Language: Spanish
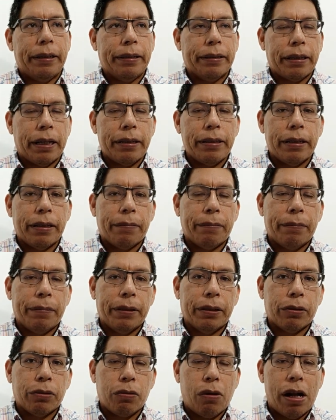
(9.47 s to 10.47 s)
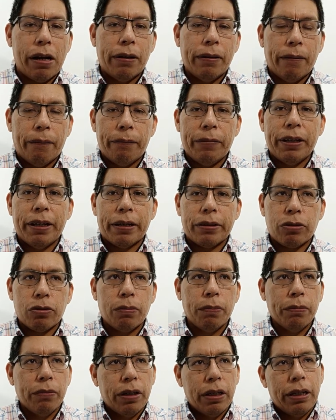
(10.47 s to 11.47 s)
taller virtual vía
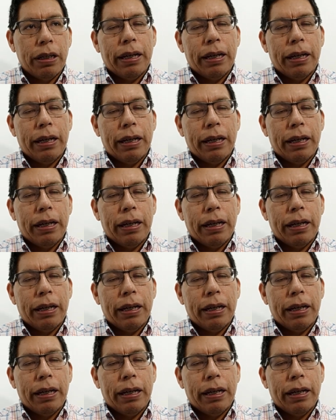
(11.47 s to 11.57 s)
Zoom,